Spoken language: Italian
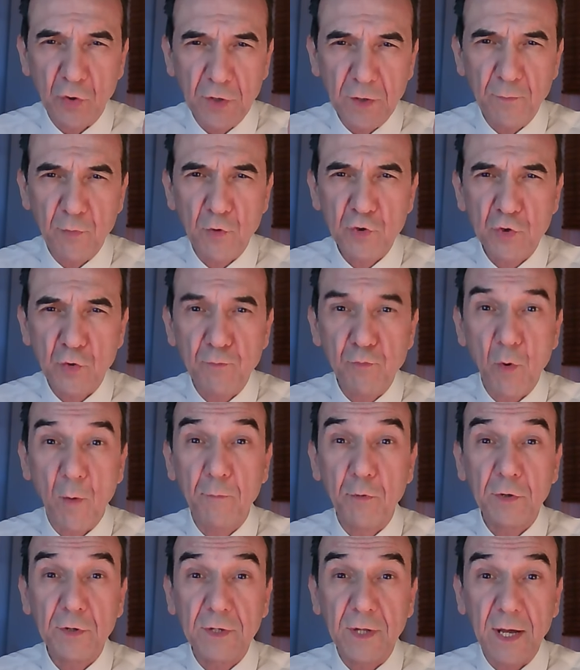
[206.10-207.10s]
adiposo può
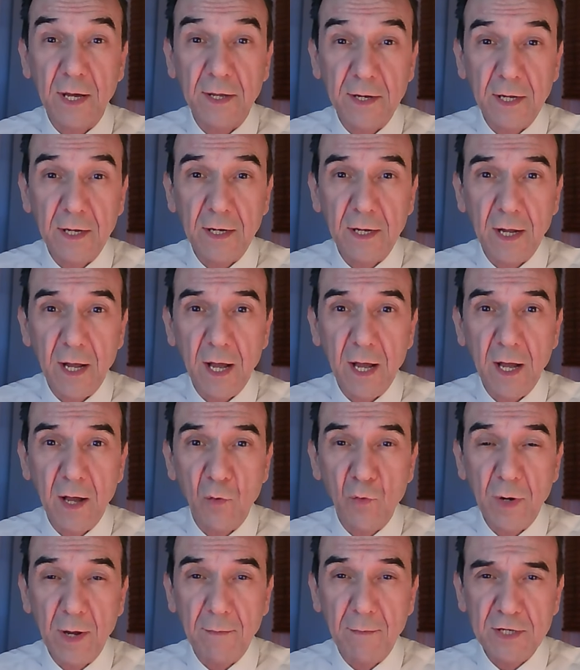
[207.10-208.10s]
portare a
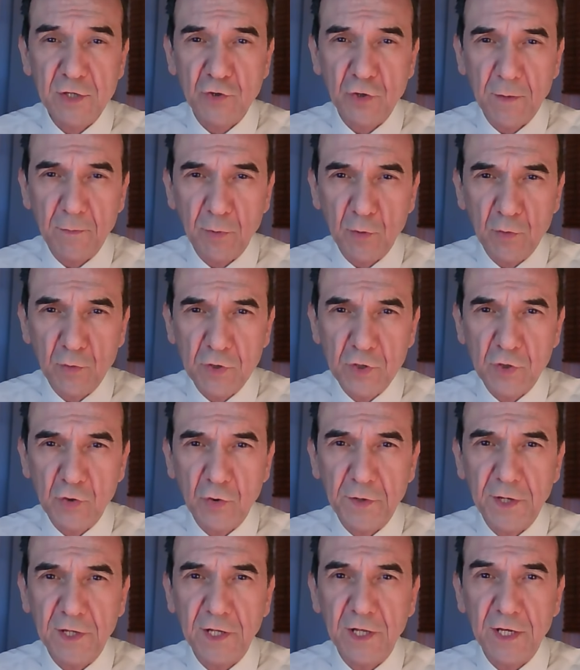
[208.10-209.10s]
una maggiore
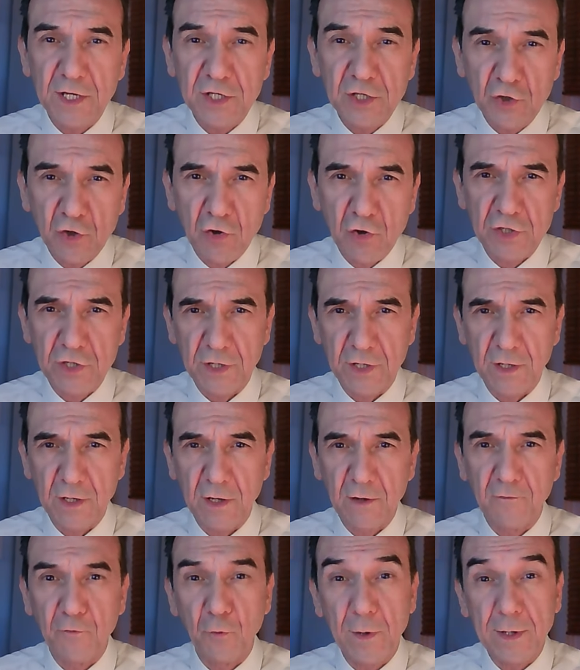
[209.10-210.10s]
produzione di estrogeni,
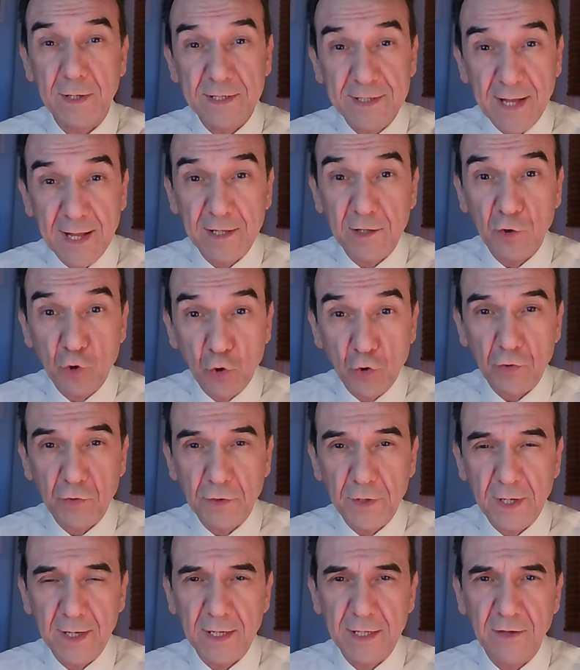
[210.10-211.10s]
influenzando
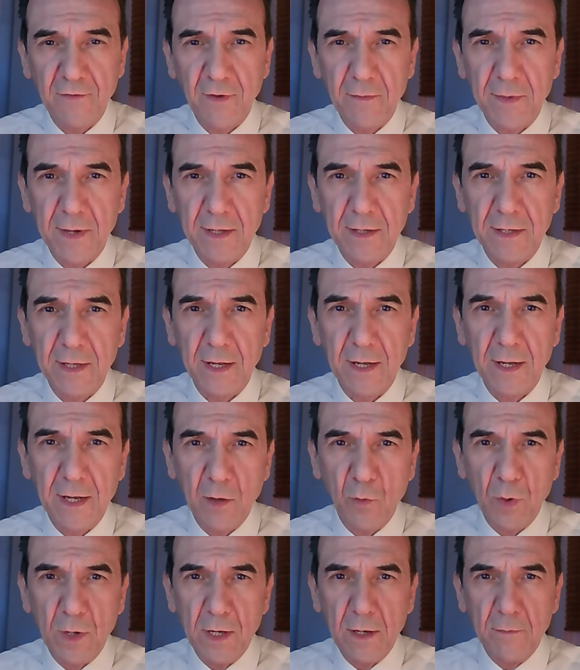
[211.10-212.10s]
negativamente
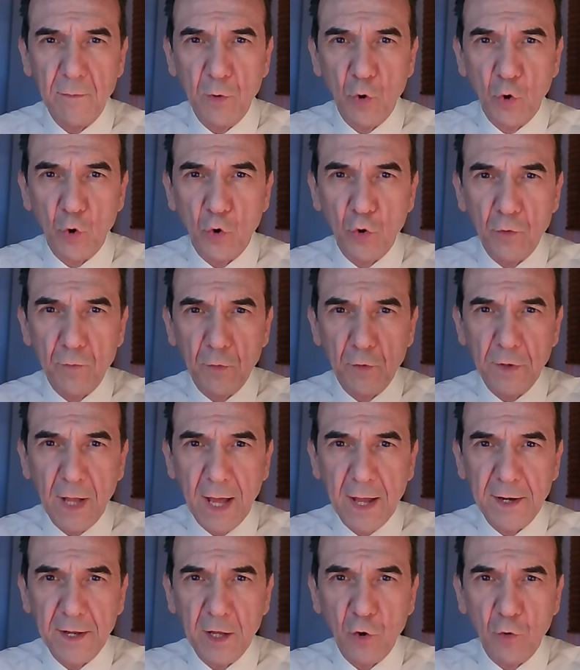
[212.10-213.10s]
l'equilibrio
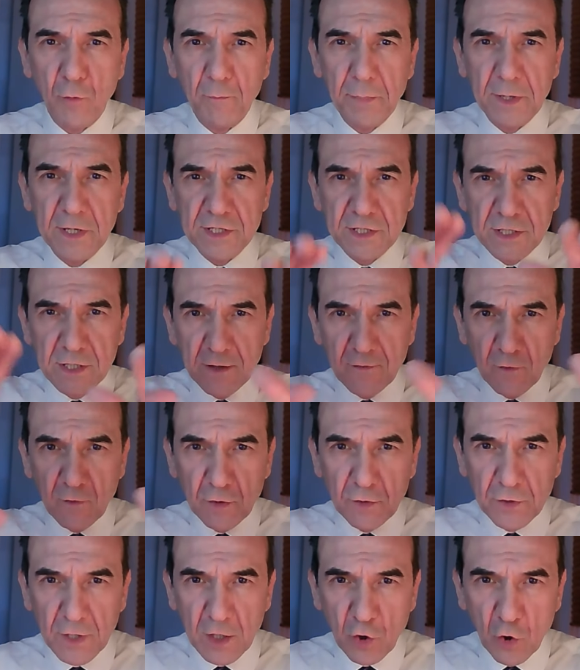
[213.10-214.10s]
ormonale
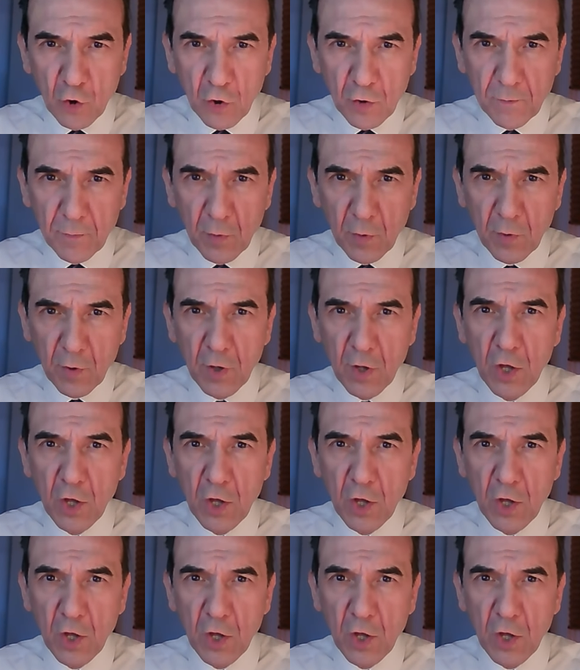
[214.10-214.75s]
complessivo del corpo.